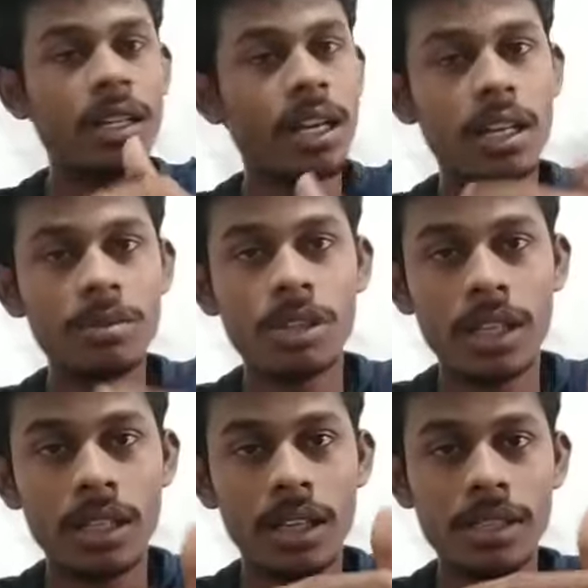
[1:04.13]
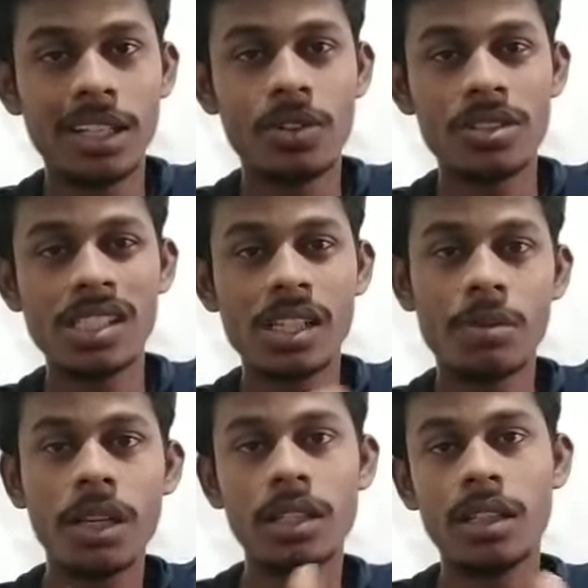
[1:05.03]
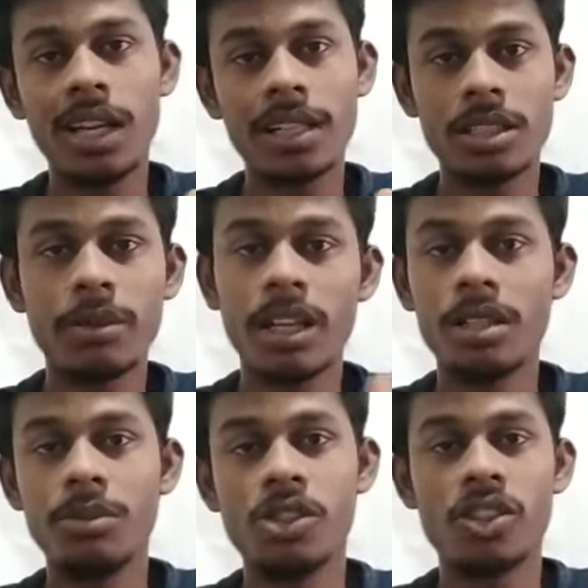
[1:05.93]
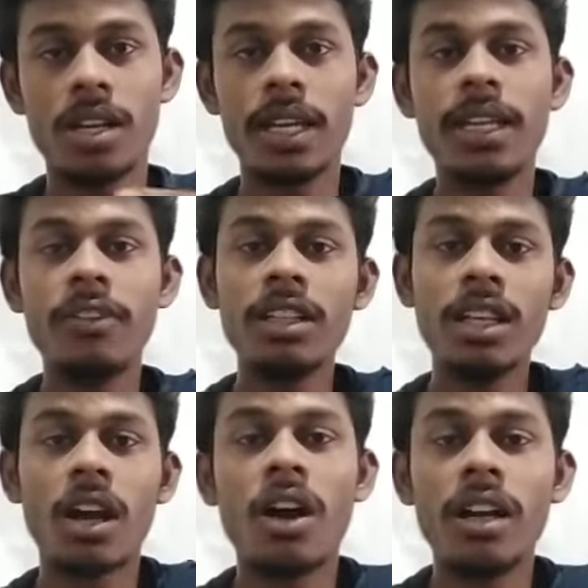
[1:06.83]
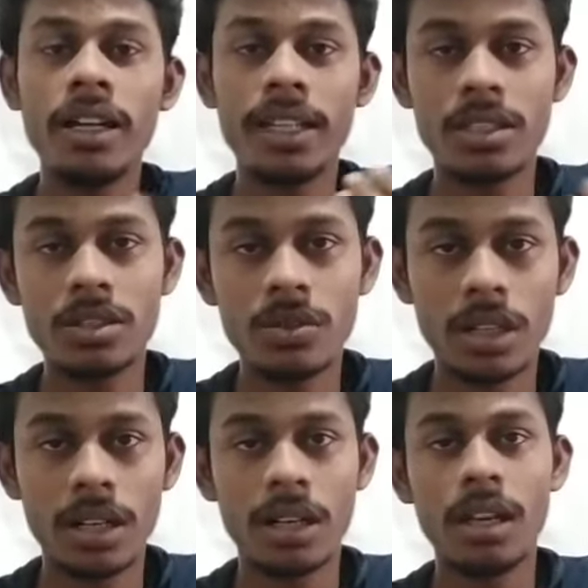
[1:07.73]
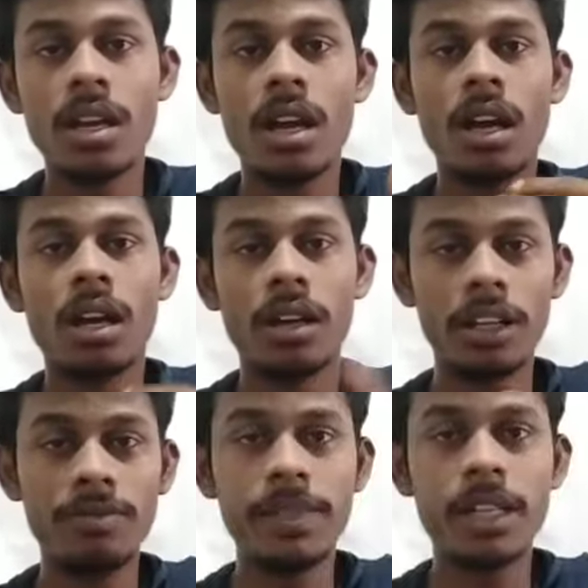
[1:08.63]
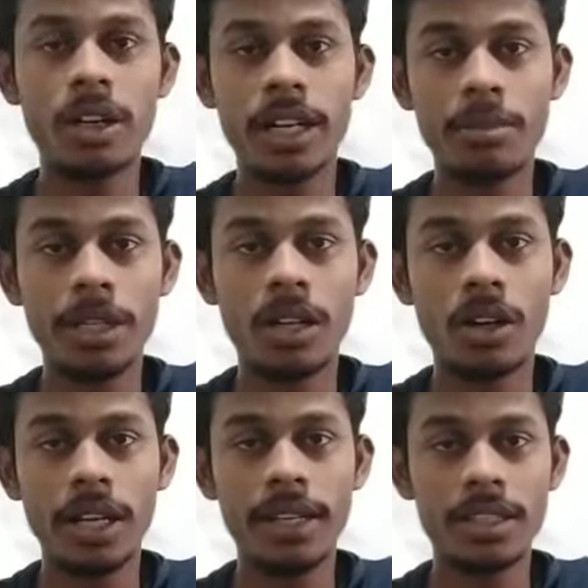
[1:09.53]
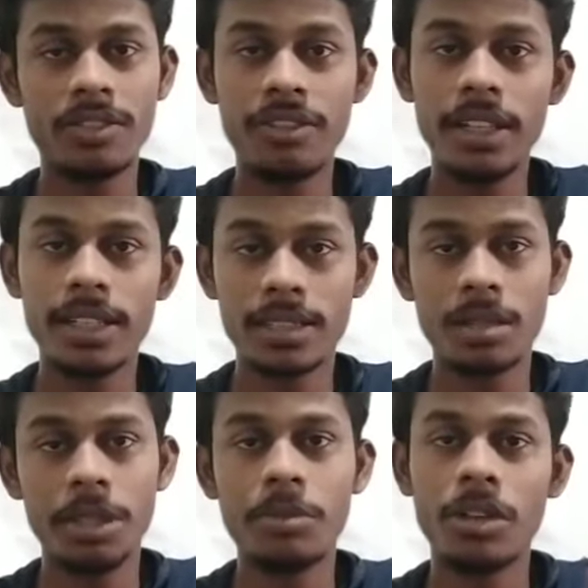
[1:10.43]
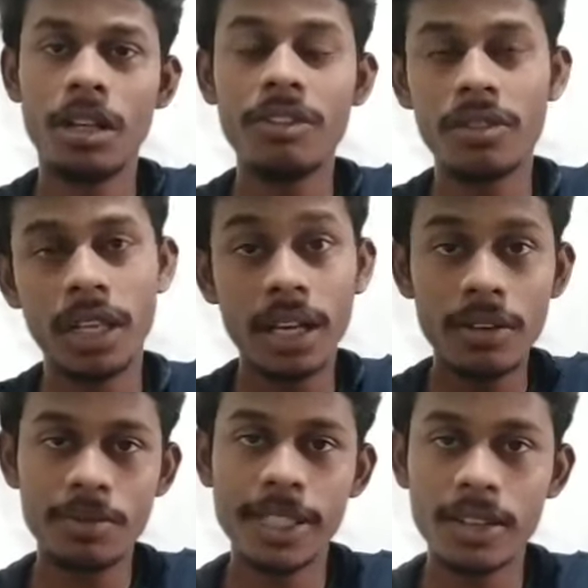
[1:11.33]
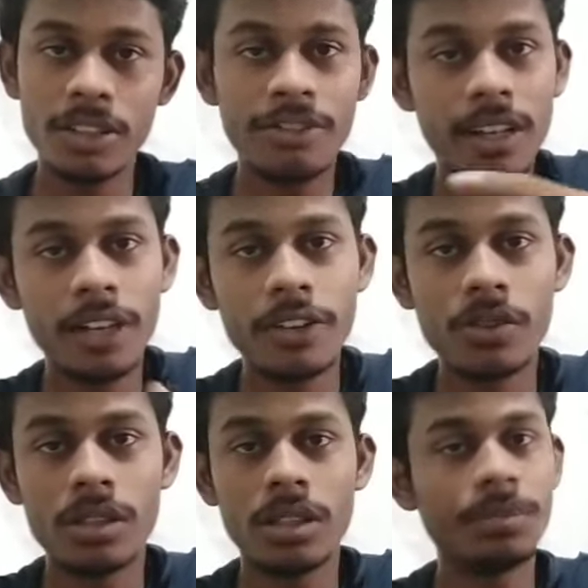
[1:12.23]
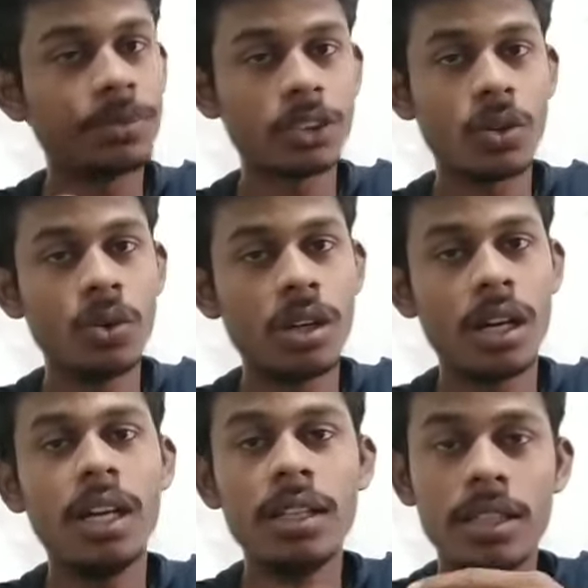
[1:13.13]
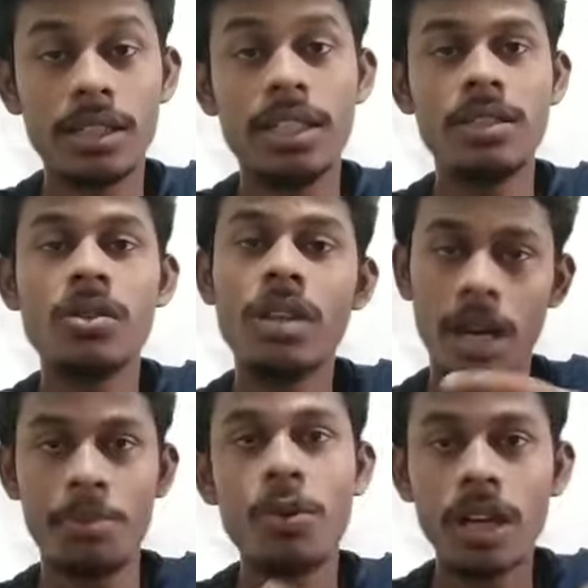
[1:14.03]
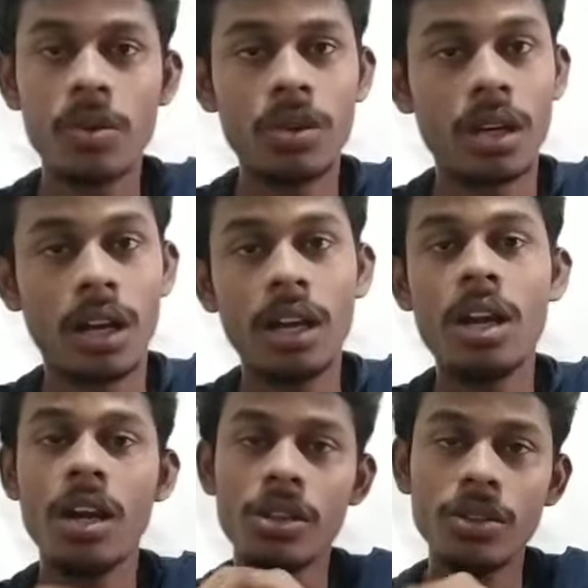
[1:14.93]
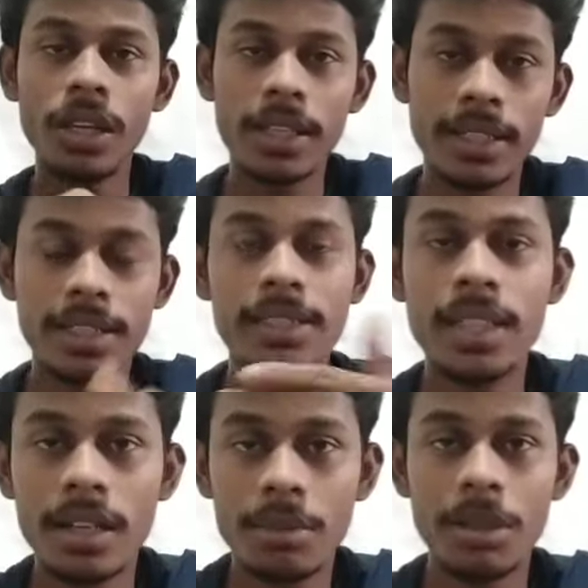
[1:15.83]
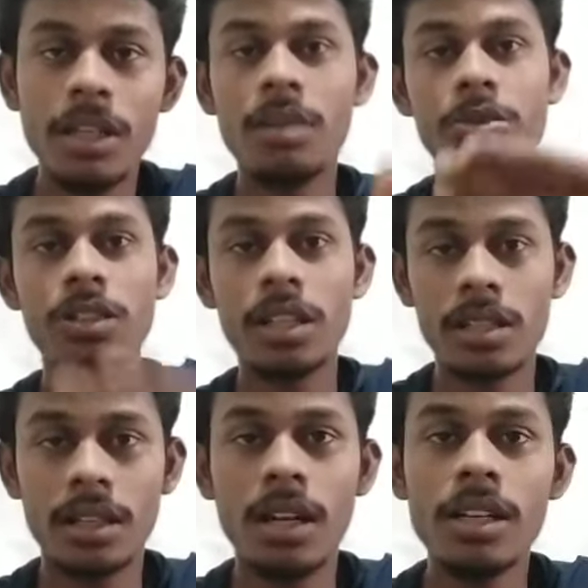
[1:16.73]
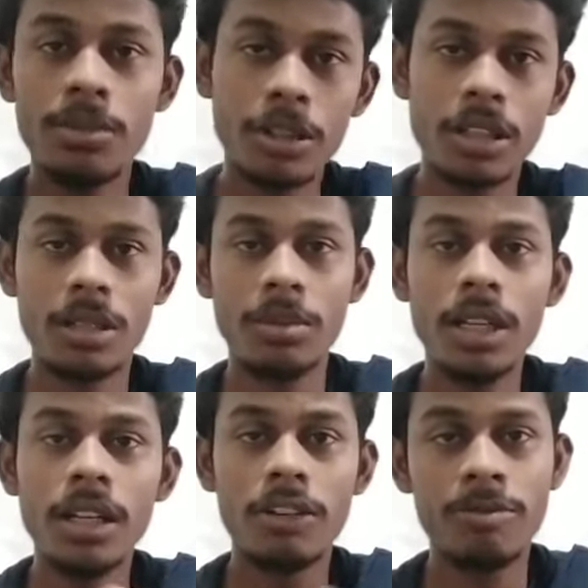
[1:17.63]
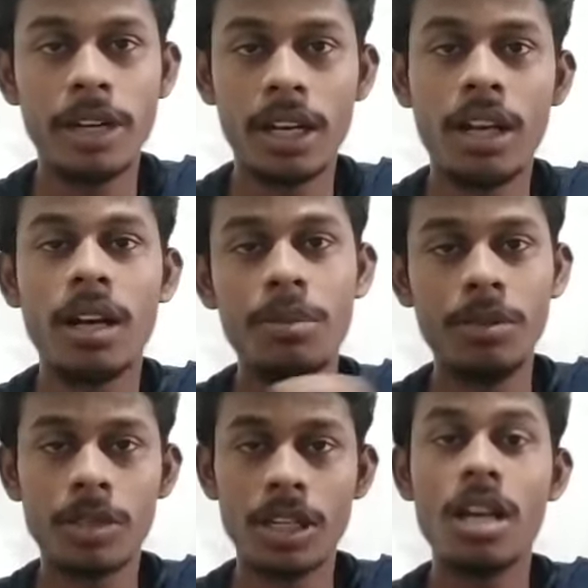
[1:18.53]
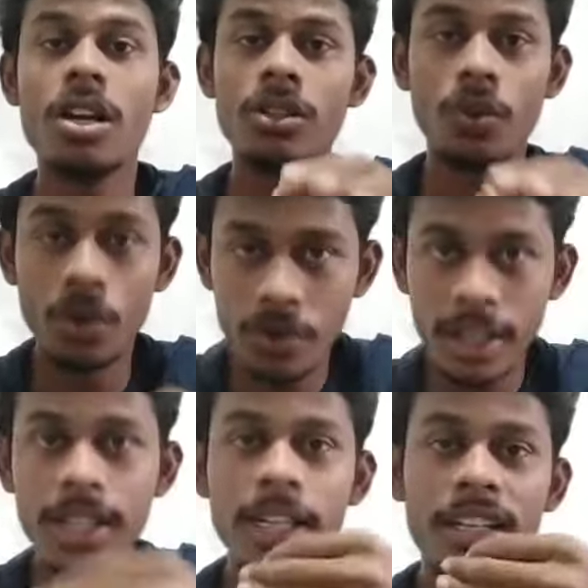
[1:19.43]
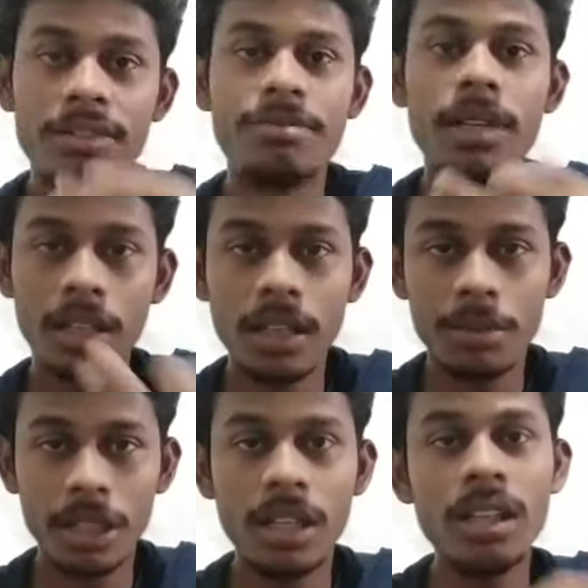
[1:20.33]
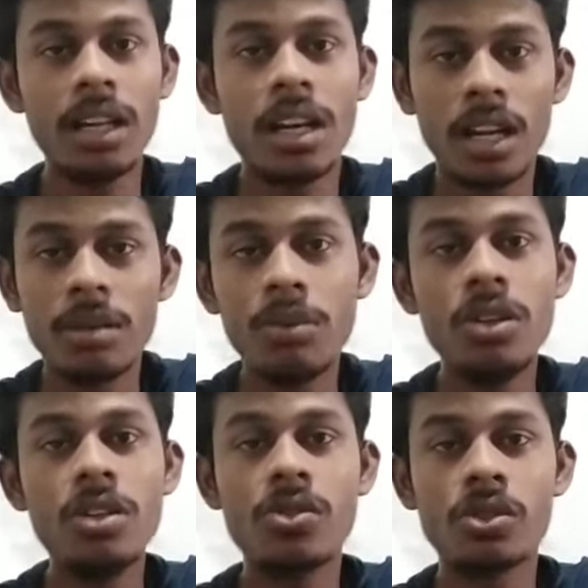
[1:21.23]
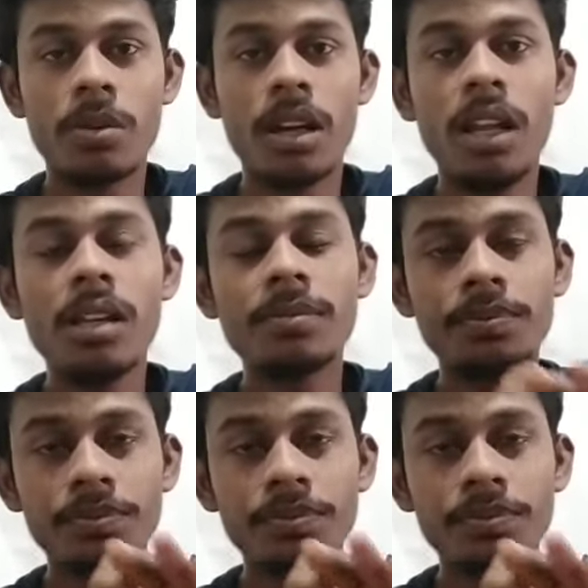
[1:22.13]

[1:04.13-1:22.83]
நீங்கள் கண்டுபிடி அந்த சில கொஸ்டின்ஸ் கேட்பாங்க அதுக்குலாம் ஆன்சர் பண்ணி கண்டுபிடிச்சிக்கலாம் இல்லை வந்து நீங்கள் ஆன்லைன் டெஸ்ட் கூட எடுக்கலாம் லெஃப்ட் பிரெயின் ஆர் ட்ரையல் பண்ணி ஆன்லைன் டெஸ்ட் ஃப்ரீ டெஸ்ட் அப்படின்னு பார்த்தீங்கன்னா நிறைய வெப்சைட்ல வந்து ஃப்ரீயாகவே உங்களுக்கு கொடுக்குறாங்க அந்த டெஸ்ட் ரிப்போர்ட்டே கொடுக்குறாங்க ஸோ நீங்கள் அந்த டெஸ்ட் அட்டன் பண்ணி ரிப்போர்ட்டே எடுத்துக்கலாம் ரிப்போர்ட் எடுத்து பண்ணி நீங்கள் லெஃப்ட் பெயினா அப்படின்னு வரலாம் ஸோ ஒருவேளை நீங்கள் லெஃப்ட் பெயினா அப்படின்னா நீங்கள் கண்ணை மூடிட்டு சூஸ் பண்ணலாம்